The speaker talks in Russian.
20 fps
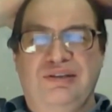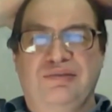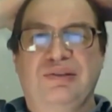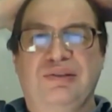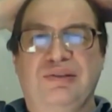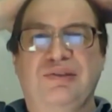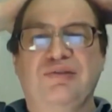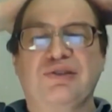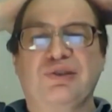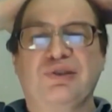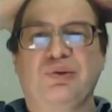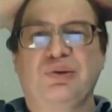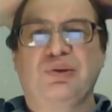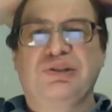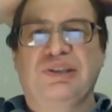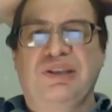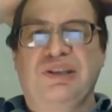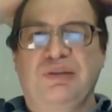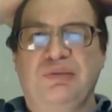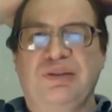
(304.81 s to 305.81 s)
В этой
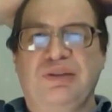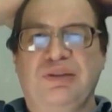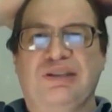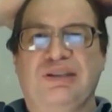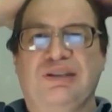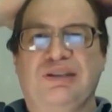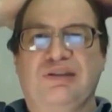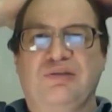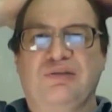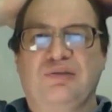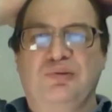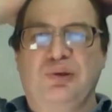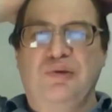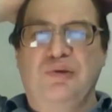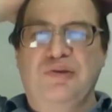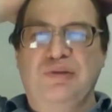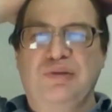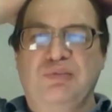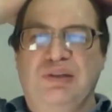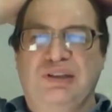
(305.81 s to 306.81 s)
инструкции написано ну,
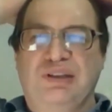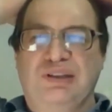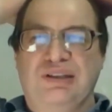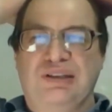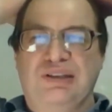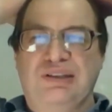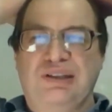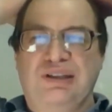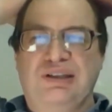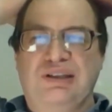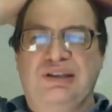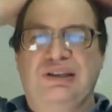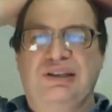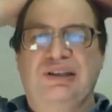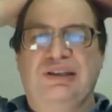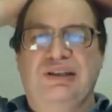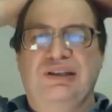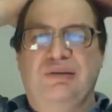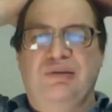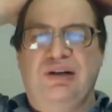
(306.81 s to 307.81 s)
условия эксплуатации. Не надо
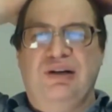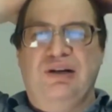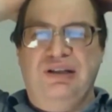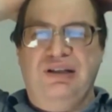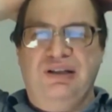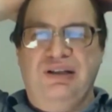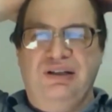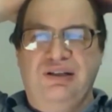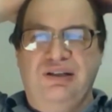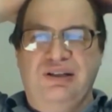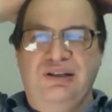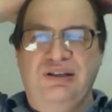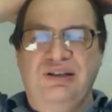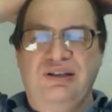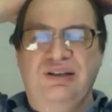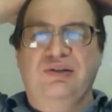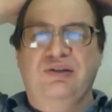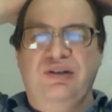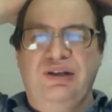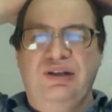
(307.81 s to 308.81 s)
там ронять,
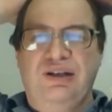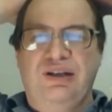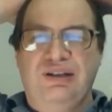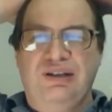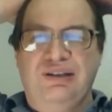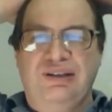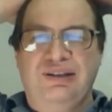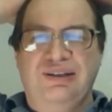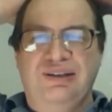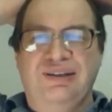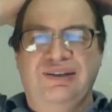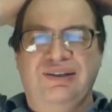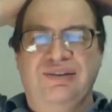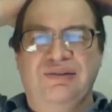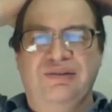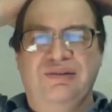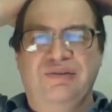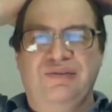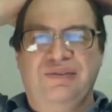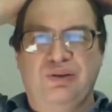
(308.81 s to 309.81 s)
швырять,
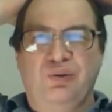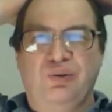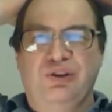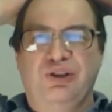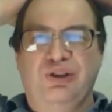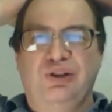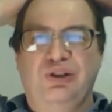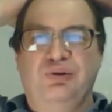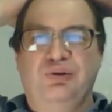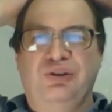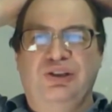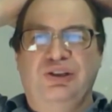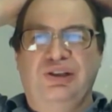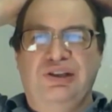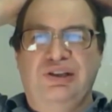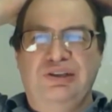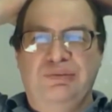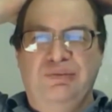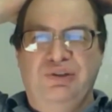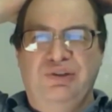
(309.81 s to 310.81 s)
солнечные лучи
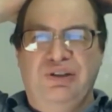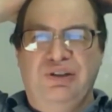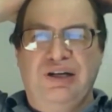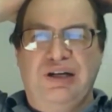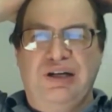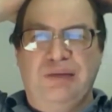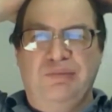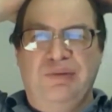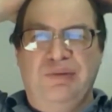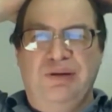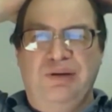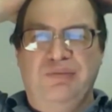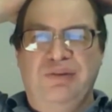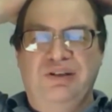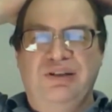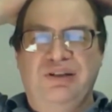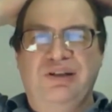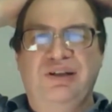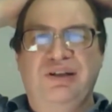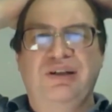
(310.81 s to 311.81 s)
избежать прямых,
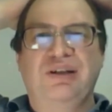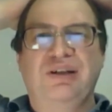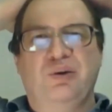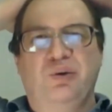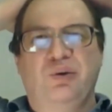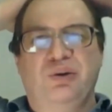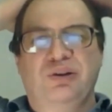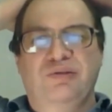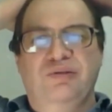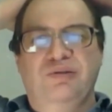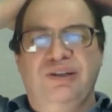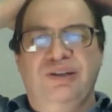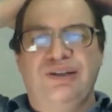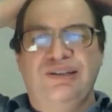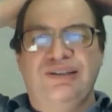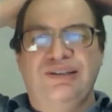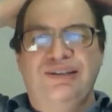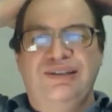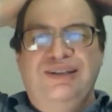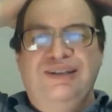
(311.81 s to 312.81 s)
на холод
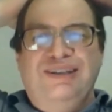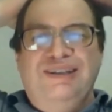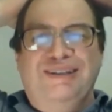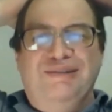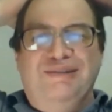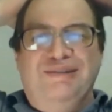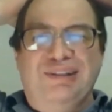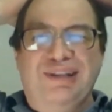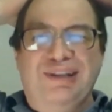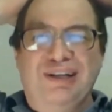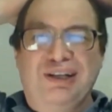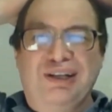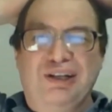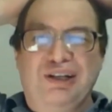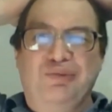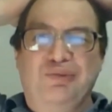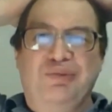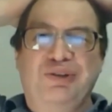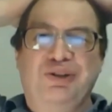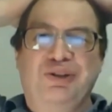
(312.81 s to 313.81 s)
выносить, вот так же
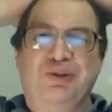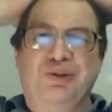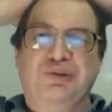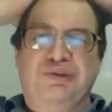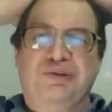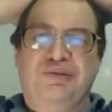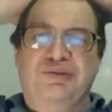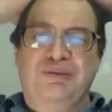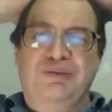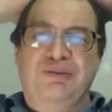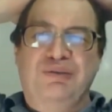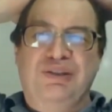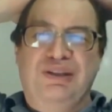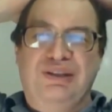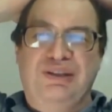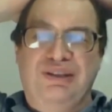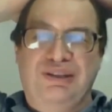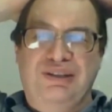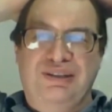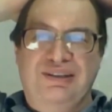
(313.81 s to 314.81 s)
любые чувства. Ими
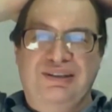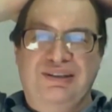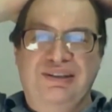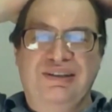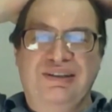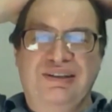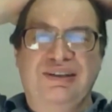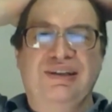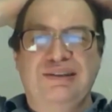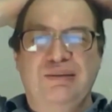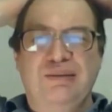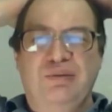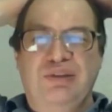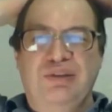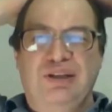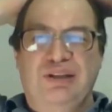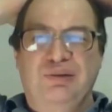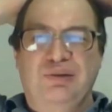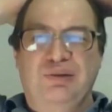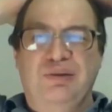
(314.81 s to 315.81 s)
надо, с ними
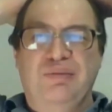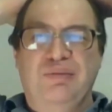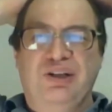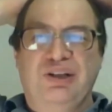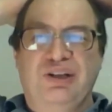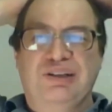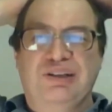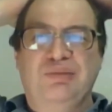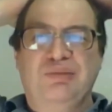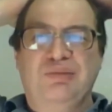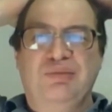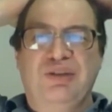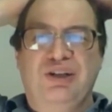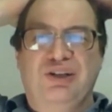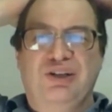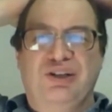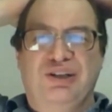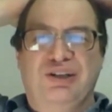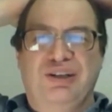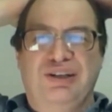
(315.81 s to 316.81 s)
надо вот обращаться
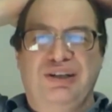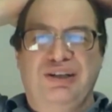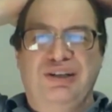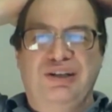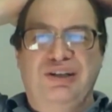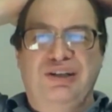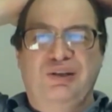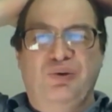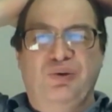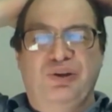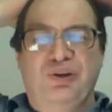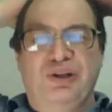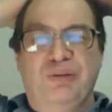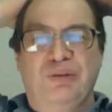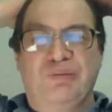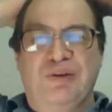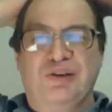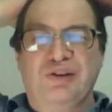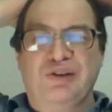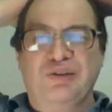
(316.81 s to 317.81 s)
бережно и не нарушать
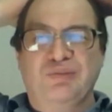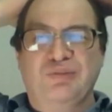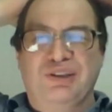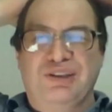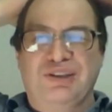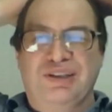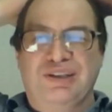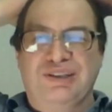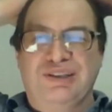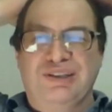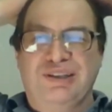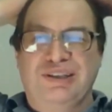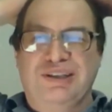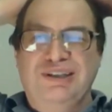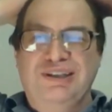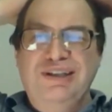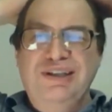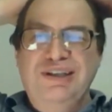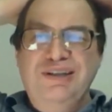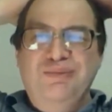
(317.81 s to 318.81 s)
правила эксплуатации. И
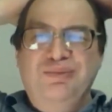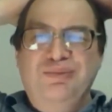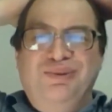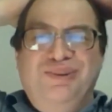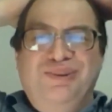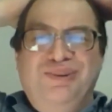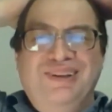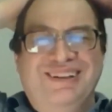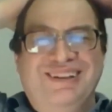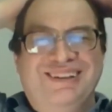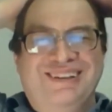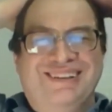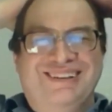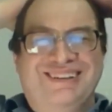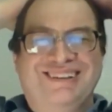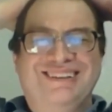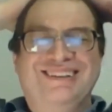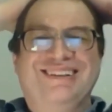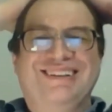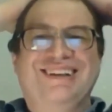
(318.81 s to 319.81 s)
тогда они будут.
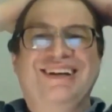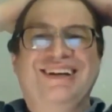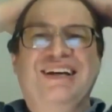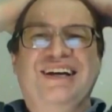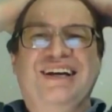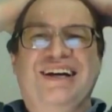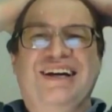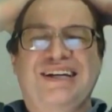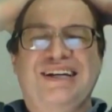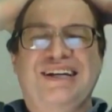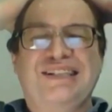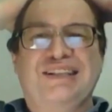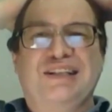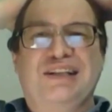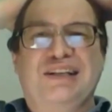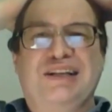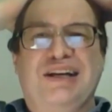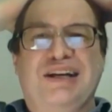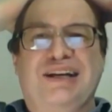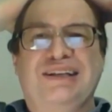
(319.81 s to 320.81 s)
А если
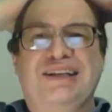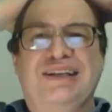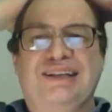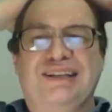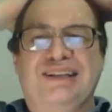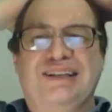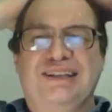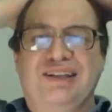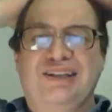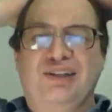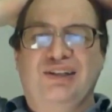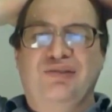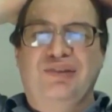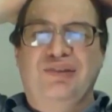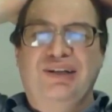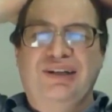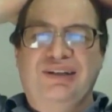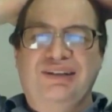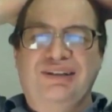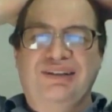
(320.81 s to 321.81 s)
их ронять, кидать,
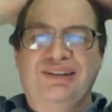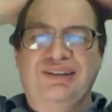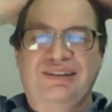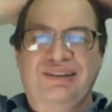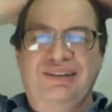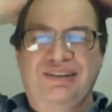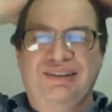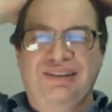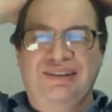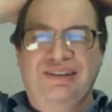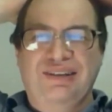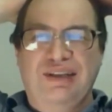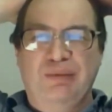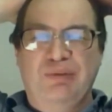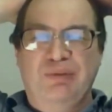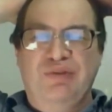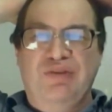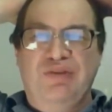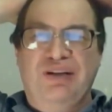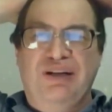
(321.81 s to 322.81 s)
швырять,
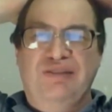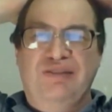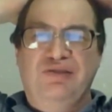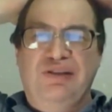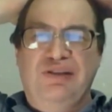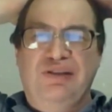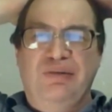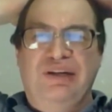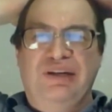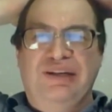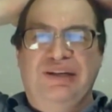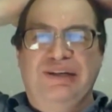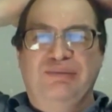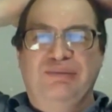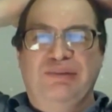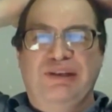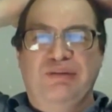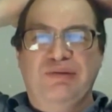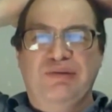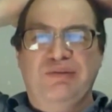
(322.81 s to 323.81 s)
подвергать все время каким-то
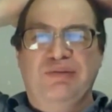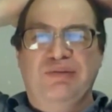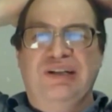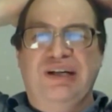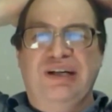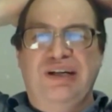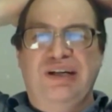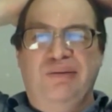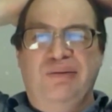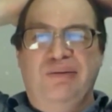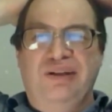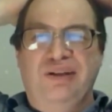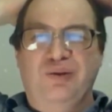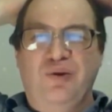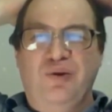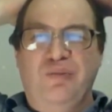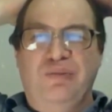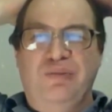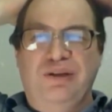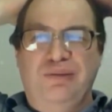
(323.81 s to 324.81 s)
там испытаниям,
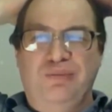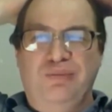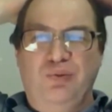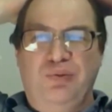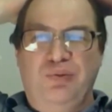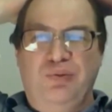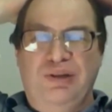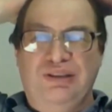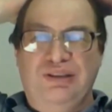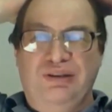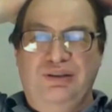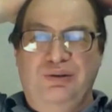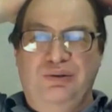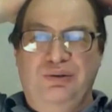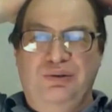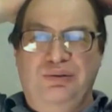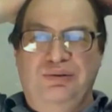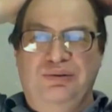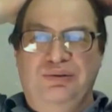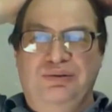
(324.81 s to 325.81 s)
молотком по ним дубасить,
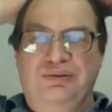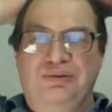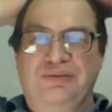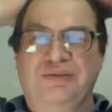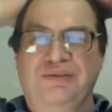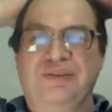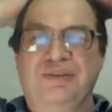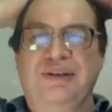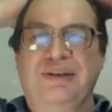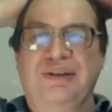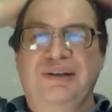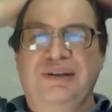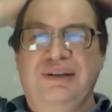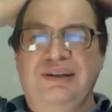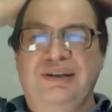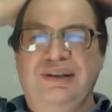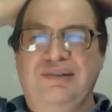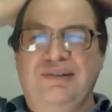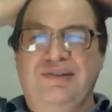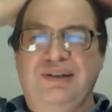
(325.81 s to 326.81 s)
то
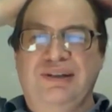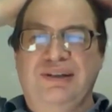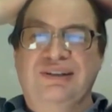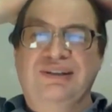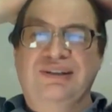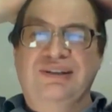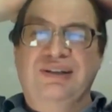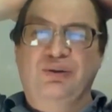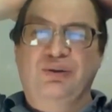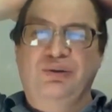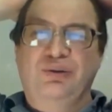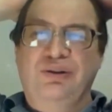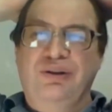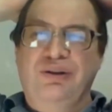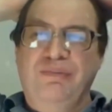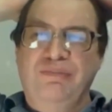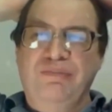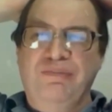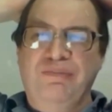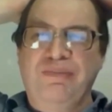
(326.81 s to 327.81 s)
их хватит ненадолго.
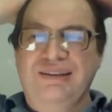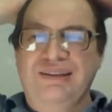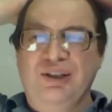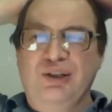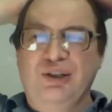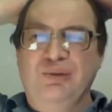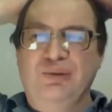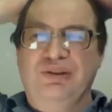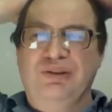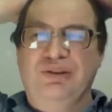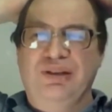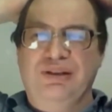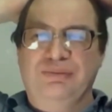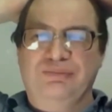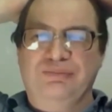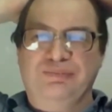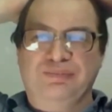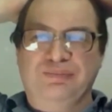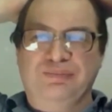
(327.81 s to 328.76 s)
Так что вот так.